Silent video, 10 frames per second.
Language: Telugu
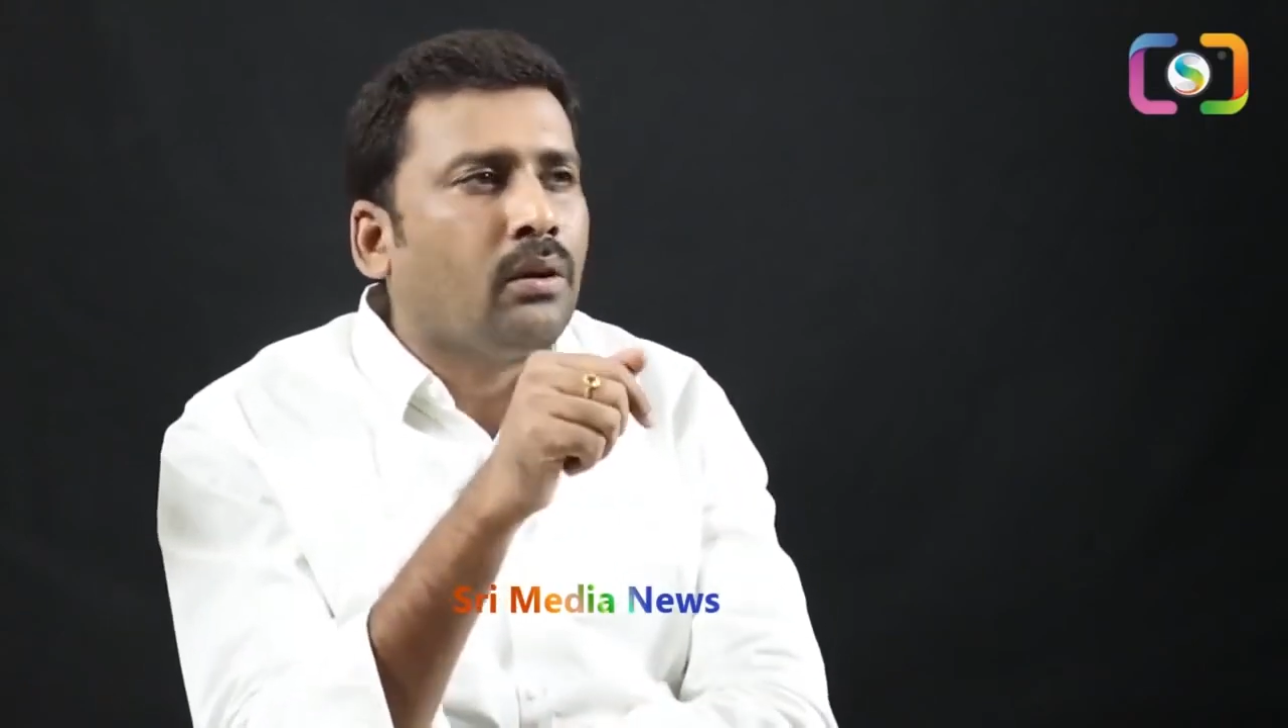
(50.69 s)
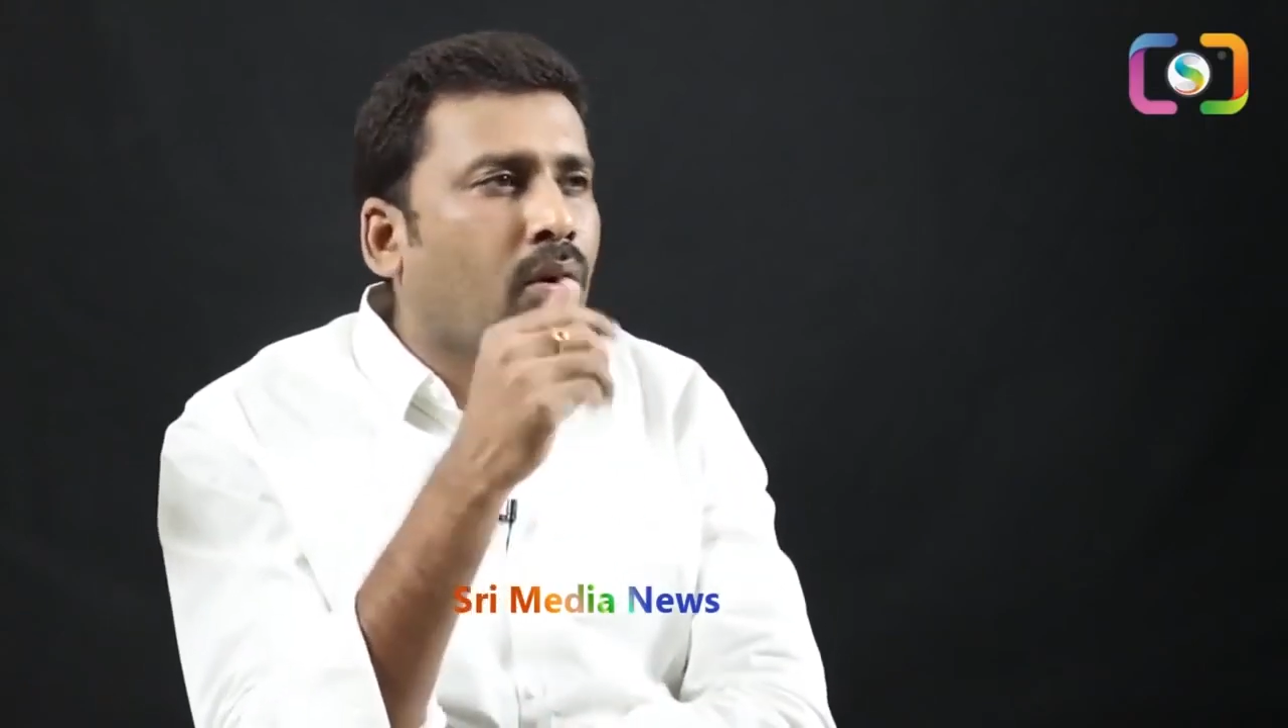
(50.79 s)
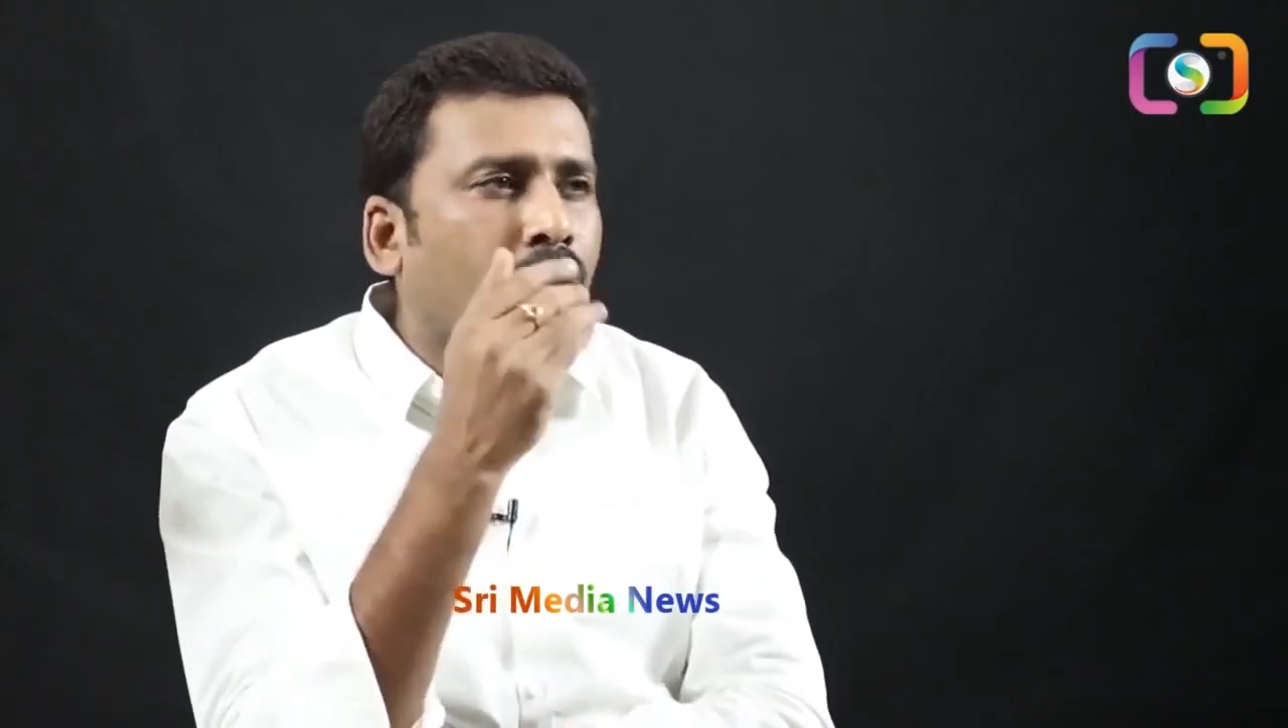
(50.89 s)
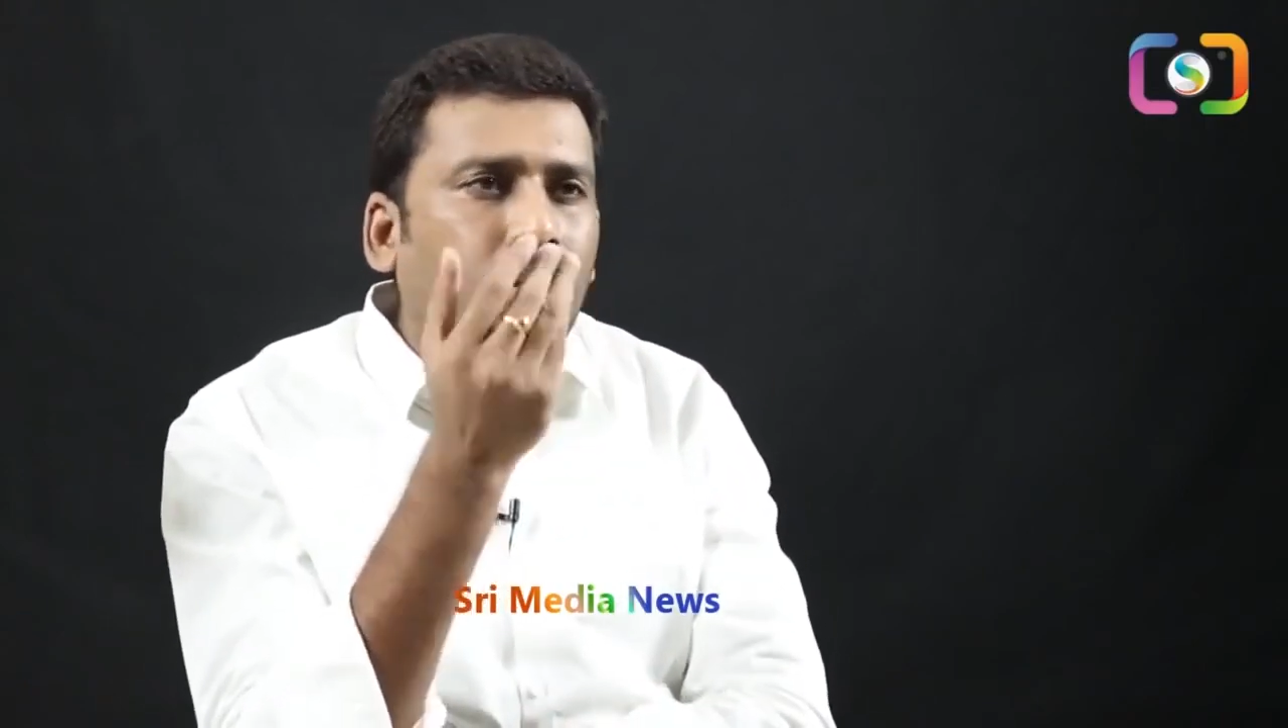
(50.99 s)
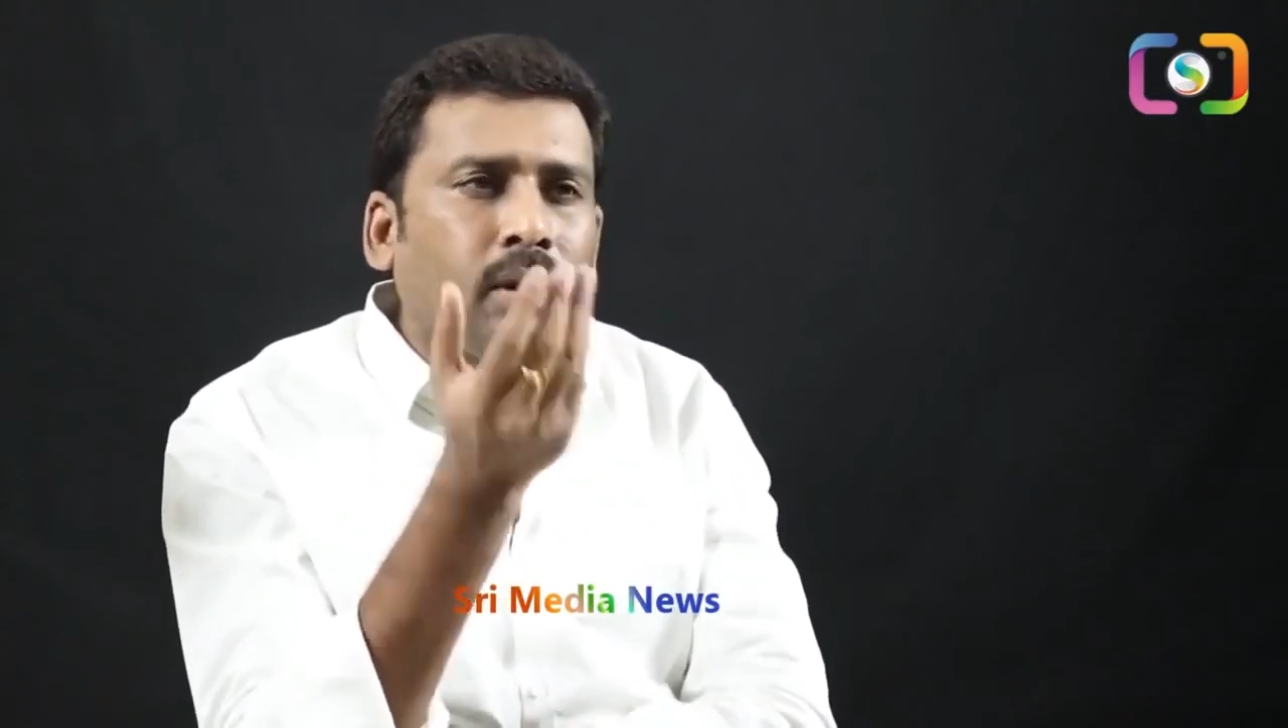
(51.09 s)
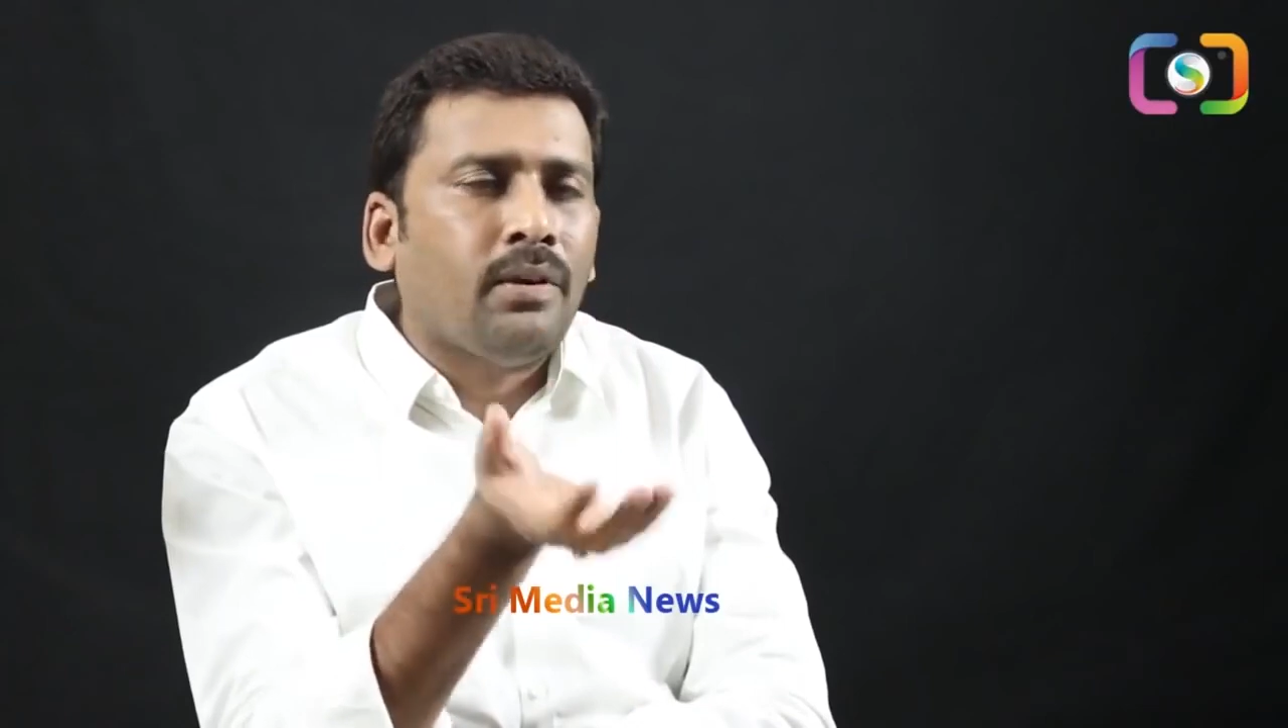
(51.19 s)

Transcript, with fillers: ఎవరో